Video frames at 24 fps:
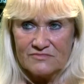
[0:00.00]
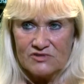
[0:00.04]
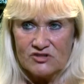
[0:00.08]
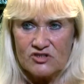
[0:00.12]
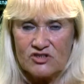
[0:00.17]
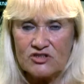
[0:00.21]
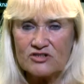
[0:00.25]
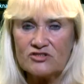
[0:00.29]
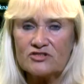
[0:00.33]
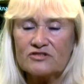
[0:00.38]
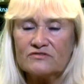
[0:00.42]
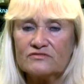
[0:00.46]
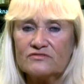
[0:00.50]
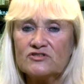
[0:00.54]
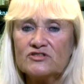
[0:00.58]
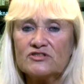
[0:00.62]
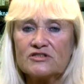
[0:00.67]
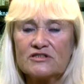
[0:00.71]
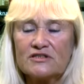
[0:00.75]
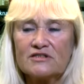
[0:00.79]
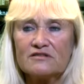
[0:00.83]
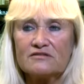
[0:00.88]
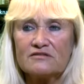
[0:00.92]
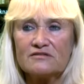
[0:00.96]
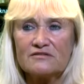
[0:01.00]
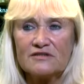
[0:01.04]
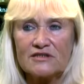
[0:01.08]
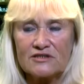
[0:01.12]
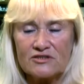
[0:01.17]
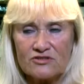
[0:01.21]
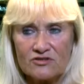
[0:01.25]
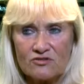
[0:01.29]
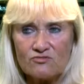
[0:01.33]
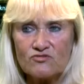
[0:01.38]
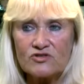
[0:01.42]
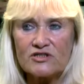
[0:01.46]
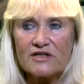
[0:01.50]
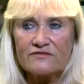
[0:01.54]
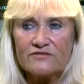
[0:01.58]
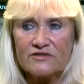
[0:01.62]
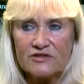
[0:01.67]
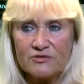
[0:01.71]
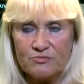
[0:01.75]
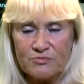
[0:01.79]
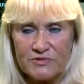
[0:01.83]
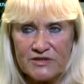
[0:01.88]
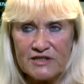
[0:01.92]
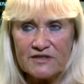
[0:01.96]
I rzeczywiście ta książka w
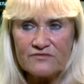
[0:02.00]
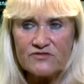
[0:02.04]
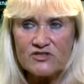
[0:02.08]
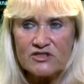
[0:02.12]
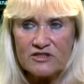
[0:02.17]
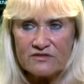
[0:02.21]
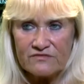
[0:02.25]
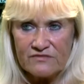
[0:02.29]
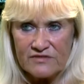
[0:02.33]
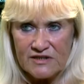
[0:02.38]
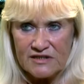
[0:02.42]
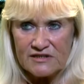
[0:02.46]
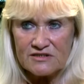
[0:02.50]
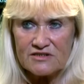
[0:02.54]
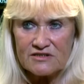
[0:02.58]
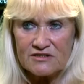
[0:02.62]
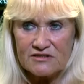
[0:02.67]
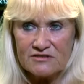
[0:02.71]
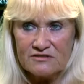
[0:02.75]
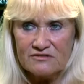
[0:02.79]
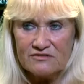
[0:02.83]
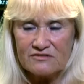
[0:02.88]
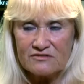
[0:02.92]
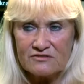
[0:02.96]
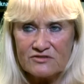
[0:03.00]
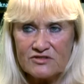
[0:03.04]
tej pierwszej wersji